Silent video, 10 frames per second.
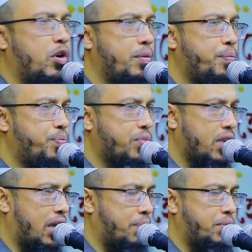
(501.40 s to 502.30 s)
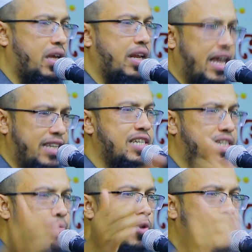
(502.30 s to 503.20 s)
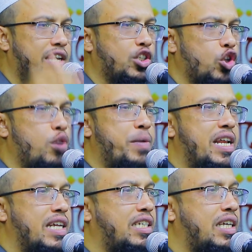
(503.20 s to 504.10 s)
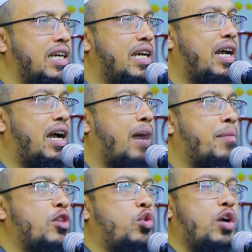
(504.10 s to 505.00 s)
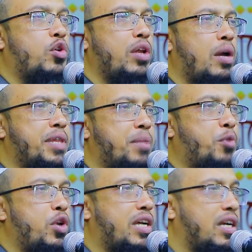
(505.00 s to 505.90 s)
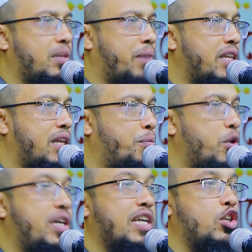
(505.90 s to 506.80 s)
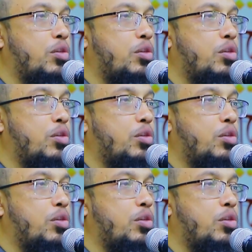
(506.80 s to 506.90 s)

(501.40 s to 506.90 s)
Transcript: এবং আপনার এইচএসসি পরীক্ষা চলমান আছে আমরা দোয়া করি আমাদের পরীক্ষার্থী ভাইদের পরীক্ষা